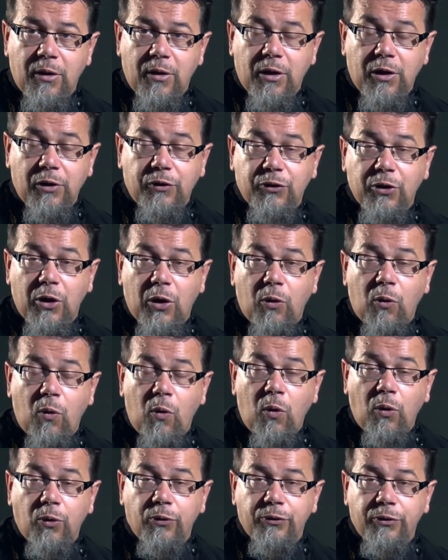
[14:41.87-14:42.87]
Это
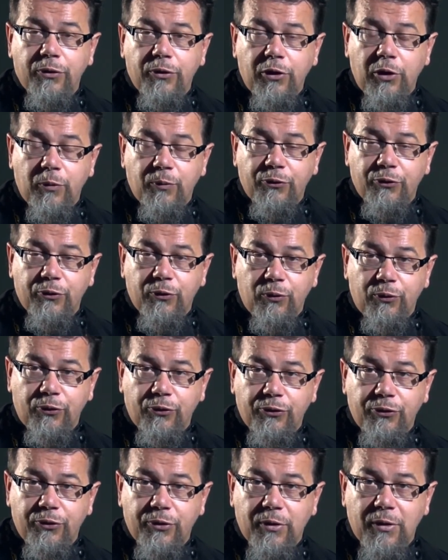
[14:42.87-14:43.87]
он им
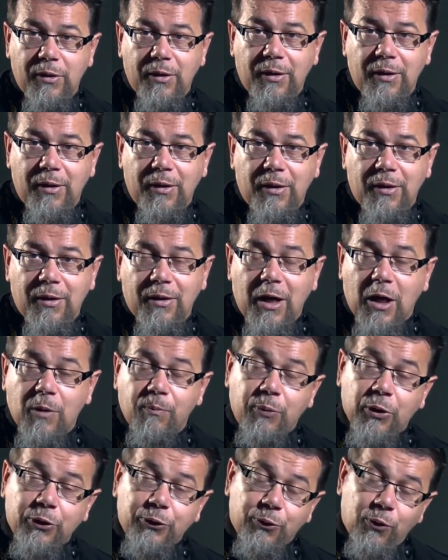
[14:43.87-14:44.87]
служит, как
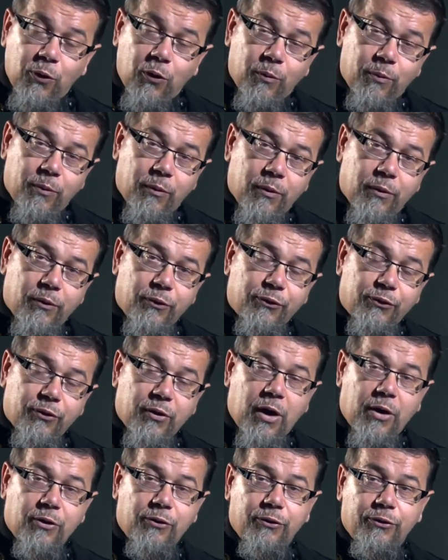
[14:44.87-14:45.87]
потом
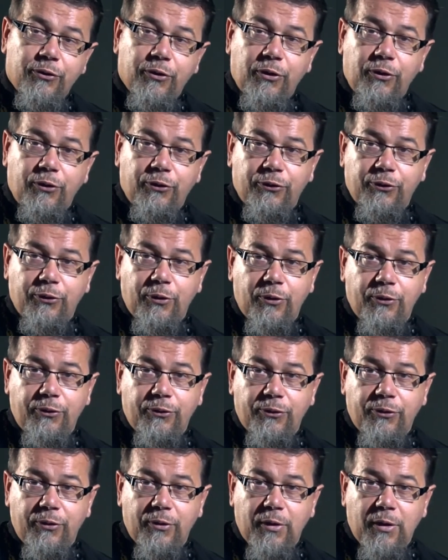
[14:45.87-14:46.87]
скажет
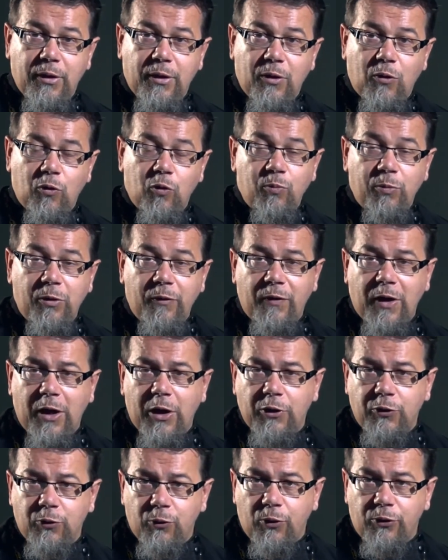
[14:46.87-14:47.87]
Христос,
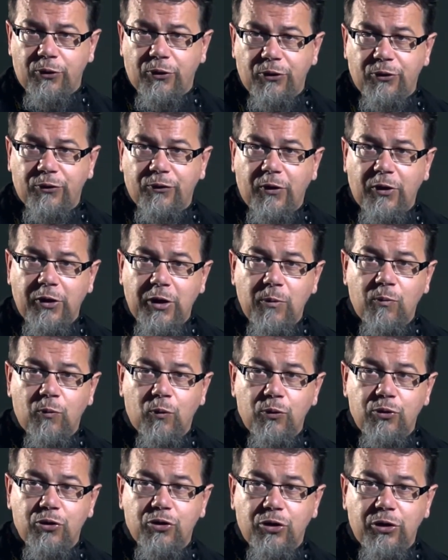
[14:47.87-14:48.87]
умывая ноги своим
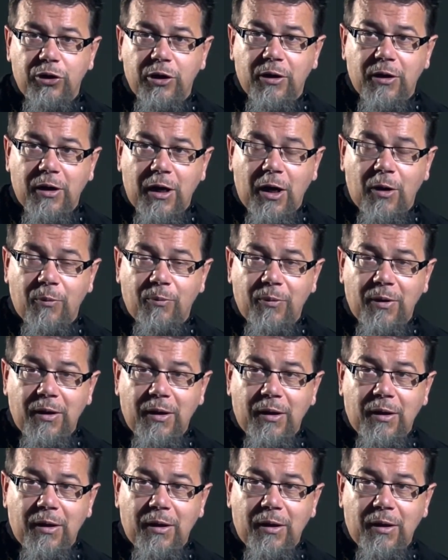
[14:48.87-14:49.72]
ученикам.